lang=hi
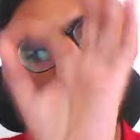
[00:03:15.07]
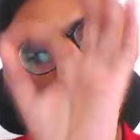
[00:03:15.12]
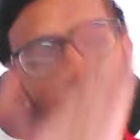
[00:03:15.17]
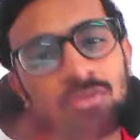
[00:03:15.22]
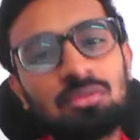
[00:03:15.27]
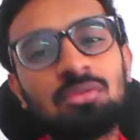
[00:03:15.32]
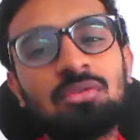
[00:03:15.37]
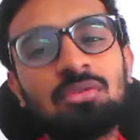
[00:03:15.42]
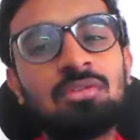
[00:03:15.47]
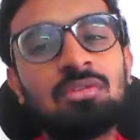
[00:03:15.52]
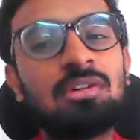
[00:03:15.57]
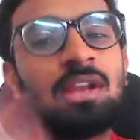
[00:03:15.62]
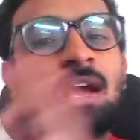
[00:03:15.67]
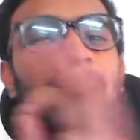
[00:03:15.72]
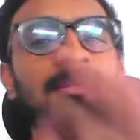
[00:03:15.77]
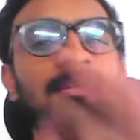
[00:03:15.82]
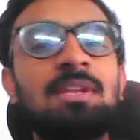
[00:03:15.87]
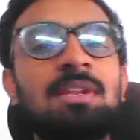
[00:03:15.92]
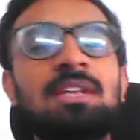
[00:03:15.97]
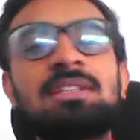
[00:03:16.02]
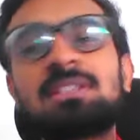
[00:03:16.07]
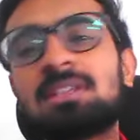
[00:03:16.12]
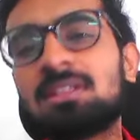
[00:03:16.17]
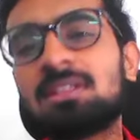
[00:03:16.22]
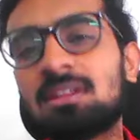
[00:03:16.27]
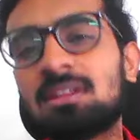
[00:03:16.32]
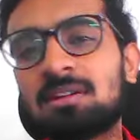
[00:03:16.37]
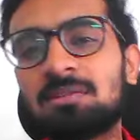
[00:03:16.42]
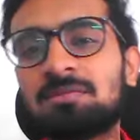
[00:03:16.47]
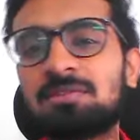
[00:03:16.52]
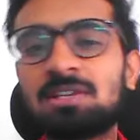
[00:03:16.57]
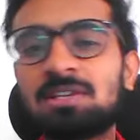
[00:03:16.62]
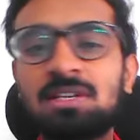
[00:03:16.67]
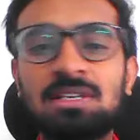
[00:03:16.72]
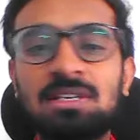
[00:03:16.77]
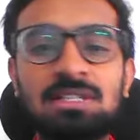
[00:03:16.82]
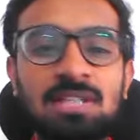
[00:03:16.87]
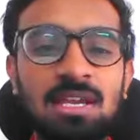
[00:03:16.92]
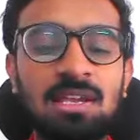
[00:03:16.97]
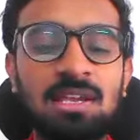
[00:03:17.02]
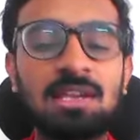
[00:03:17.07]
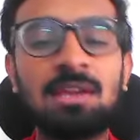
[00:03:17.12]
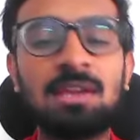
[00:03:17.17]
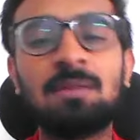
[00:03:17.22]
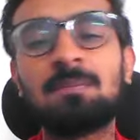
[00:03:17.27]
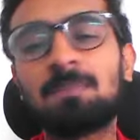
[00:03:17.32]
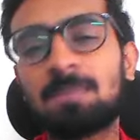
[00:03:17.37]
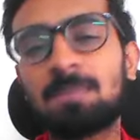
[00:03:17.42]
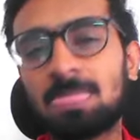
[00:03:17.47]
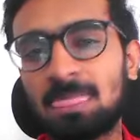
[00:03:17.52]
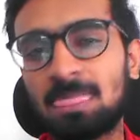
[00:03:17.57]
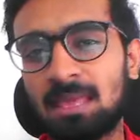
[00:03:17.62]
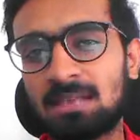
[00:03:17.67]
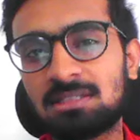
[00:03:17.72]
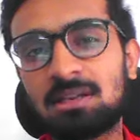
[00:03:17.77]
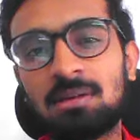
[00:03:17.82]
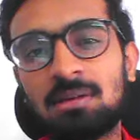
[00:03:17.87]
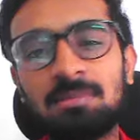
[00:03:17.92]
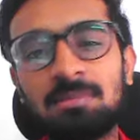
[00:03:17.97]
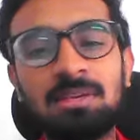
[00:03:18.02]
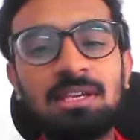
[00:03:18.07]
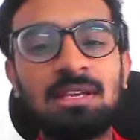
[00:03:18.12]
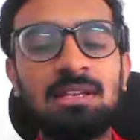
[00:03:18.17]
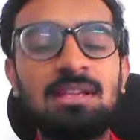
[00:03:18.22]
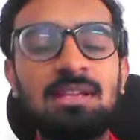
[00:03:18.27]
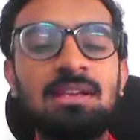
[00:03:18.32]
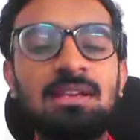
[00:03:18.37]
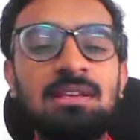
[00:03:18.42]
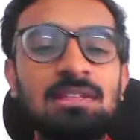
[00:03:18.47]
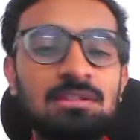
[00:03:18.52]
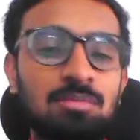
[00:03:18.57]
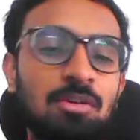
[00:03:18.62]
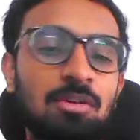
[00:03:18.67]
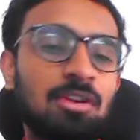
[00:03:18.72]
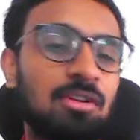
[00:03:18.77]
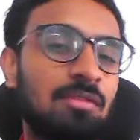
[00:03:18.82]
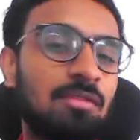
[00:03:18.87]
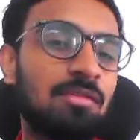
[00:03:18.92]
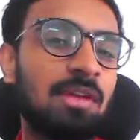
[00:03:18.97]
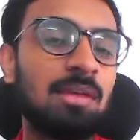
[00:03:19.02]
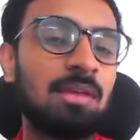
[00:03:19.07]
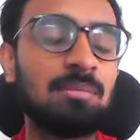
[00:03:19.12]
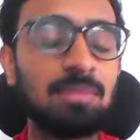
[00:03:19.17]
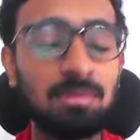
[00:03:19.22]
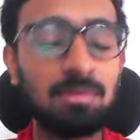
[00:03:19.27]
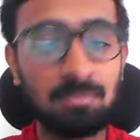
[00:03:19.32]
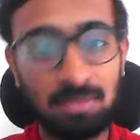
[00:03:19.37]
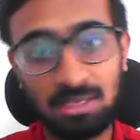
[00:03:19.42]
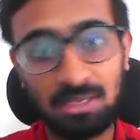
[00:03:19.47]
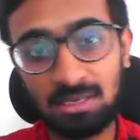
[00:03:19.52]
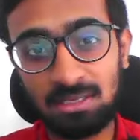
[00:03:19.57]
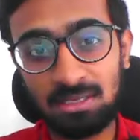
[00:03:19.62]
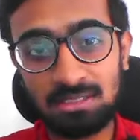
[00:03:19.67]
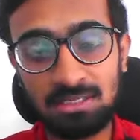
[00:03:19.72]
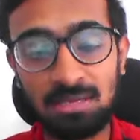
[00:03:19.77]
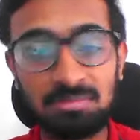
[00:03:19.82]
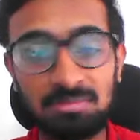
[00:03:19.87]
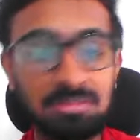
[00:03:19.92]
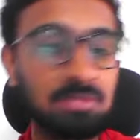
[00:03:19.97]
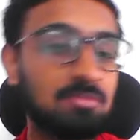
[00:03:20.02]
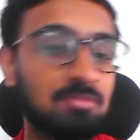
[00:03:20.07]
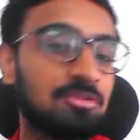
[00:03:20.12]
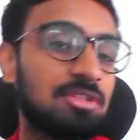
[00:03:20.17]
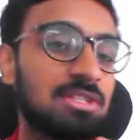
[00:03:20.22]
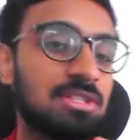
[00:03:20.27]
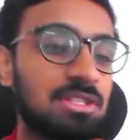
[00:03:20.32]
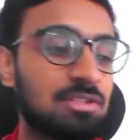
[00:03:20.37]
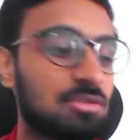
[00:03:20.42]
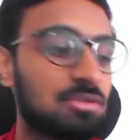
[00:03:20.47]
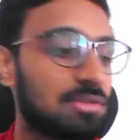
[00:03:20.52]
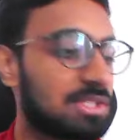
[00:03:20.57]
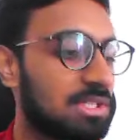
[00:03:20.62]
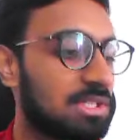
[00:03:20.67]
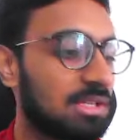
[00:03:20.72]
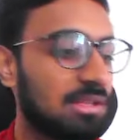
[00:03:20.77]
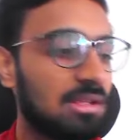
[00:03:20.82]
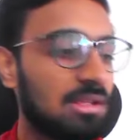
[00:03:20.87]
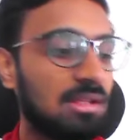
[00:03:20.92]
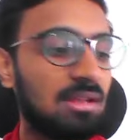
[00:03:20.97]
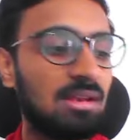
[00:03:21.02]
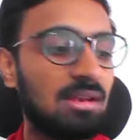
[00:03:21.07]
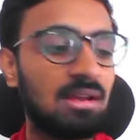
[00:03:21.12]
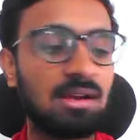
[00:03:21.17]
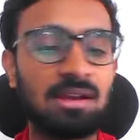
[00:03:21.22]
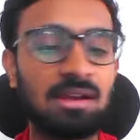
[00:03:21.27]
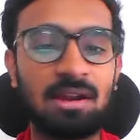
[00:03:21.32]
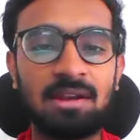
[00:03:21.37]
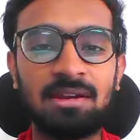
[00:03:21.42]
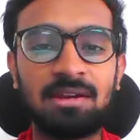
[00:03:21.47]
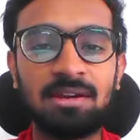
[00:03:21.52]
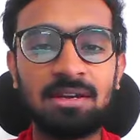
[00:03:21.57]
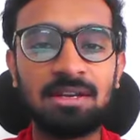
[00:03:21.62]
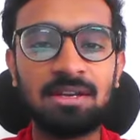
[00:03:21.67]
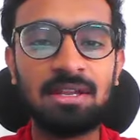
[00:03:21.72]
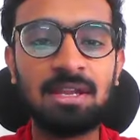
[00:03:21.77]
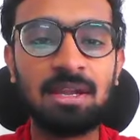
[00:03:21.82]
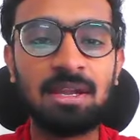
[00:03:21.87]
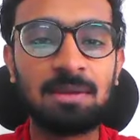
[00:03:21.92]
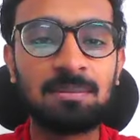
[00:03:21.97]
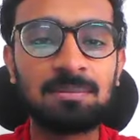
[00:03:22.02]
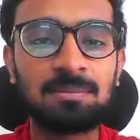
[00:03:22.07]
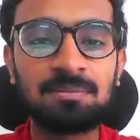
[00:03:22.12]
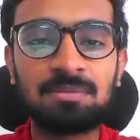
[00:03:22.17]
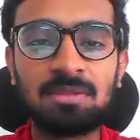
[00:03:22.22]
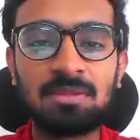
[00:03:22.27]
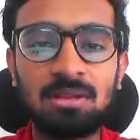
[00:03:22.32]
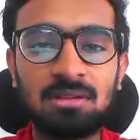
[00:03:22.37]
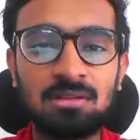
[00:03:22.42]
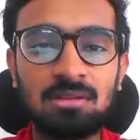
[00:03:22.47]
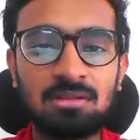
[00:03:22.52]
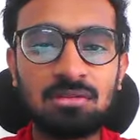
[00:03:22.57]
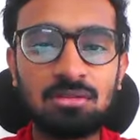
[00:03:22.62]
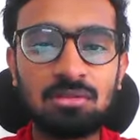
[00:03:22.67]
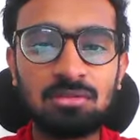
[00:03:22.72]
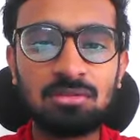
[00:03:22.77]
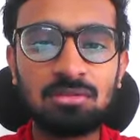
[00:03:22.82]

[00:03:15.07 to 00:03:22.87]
दोनों टाइब्रिक्स की तरफ चले जाएंगे ऐसा अभी के लिए इस पॉइंट ऑफ टाइम पे मेरे हिसाब से मुझे सिचुएशन लग रहा है ठीक है तो